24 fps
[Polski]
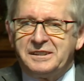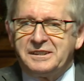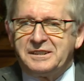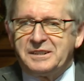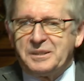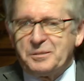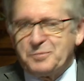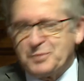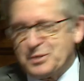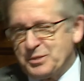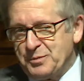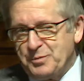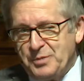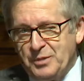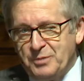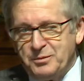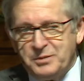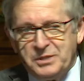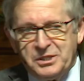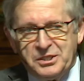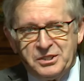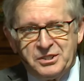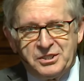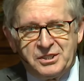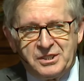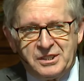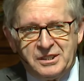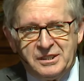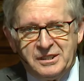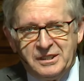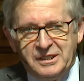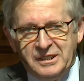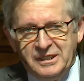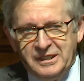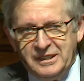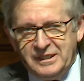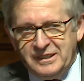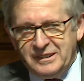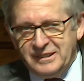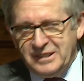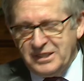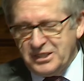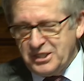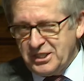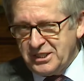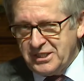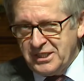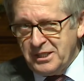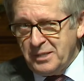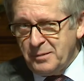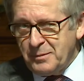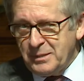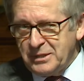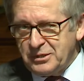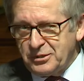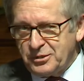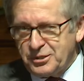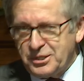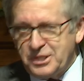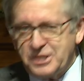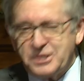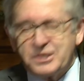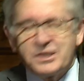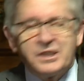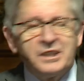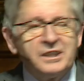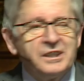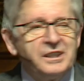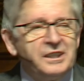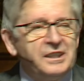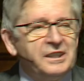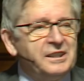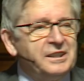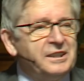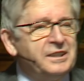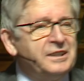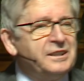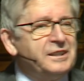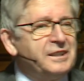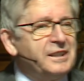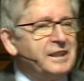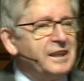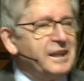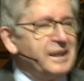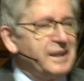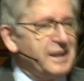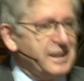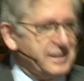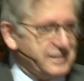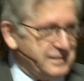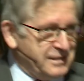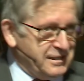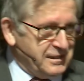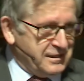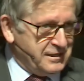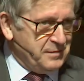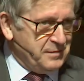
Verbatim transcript: chcę przypomnieć, że nasza seria ma troszeczkę inny charakter